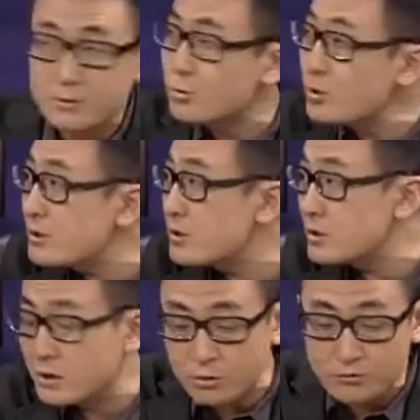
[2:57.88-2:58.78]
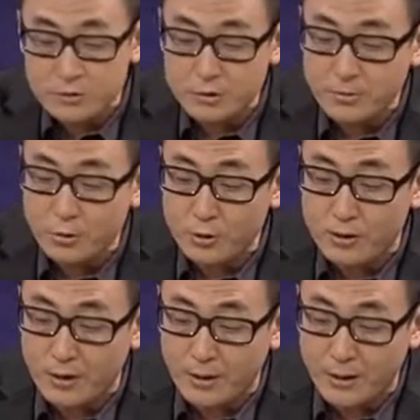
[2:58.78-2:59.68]
所以写中文这么困
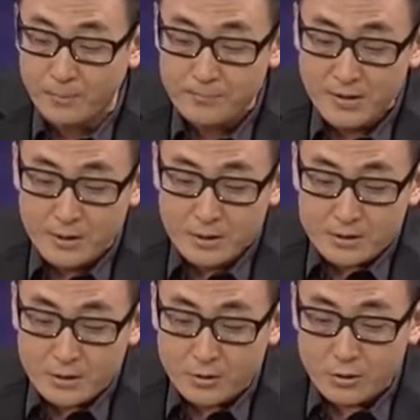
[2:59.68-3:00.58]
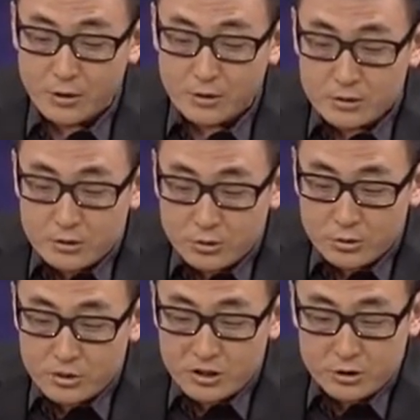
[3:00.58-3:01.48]
难哈。然后。”由
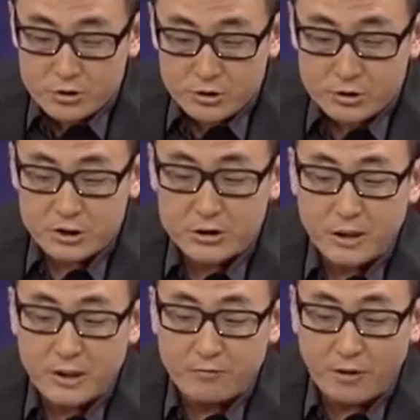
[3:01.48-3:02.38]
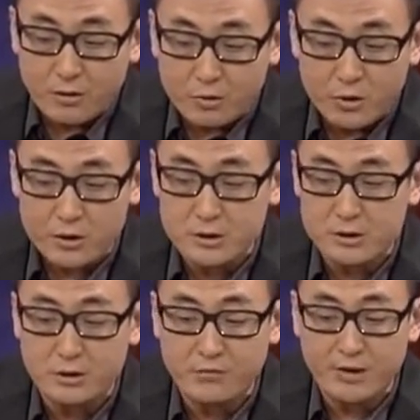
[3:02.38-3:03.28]
于近十几年来网络科
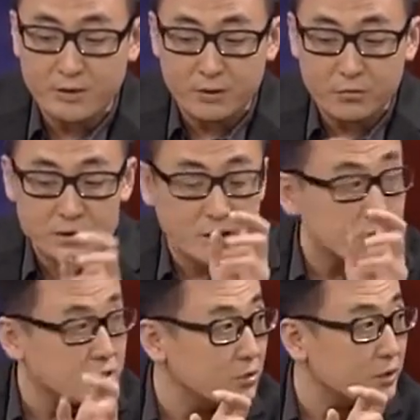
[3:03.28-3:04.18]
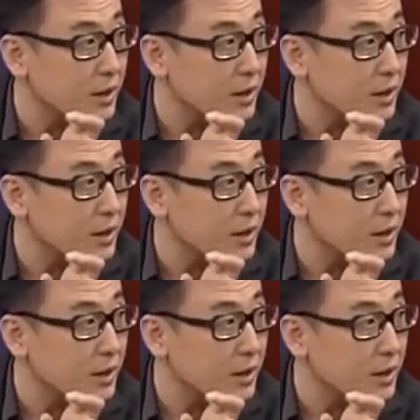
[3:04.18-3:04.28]
技的发展，我才有机会